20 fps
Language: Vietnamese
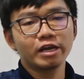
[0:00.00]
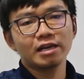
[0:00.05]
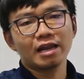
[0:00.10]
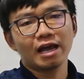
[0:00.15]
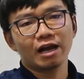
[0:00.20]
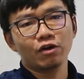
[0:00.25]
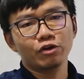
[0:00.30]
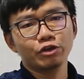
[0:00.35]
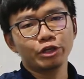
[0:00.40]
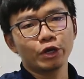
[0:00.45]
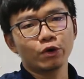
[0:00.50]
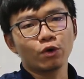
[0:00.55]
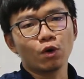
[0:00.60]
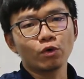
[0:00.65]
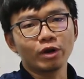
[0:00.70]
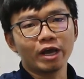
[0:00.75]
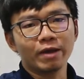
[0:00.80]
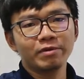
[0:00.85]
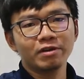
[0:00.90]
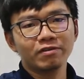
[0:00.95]
tuy là có nhiều
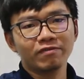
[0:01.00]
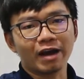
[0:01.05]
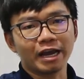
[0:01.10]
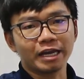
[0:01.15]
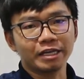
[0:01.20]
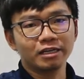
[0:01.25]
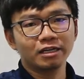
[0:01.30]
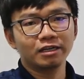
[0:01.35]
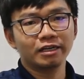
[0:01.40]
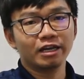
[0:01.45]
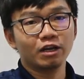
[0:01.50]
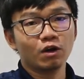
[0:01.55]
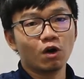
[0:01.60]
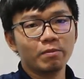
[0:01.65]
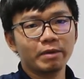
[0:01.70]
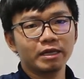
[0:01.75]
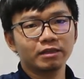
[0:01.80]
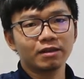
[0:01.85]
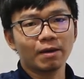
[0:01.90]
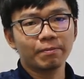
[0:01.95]
ưu điểm như vậy nhưng cái
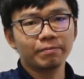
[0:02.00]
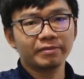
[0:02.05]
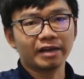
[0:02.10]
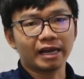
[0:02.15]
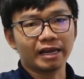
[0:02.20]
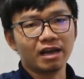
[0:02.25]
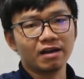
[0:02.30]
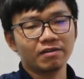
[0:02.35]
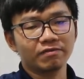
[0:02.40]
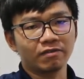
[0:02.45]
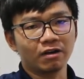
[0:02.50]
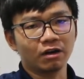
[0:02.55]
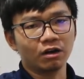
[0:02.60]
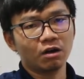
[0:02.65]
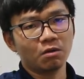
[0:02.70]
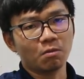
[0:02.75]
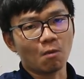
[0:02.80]
ngói bi tôm này á, vẫn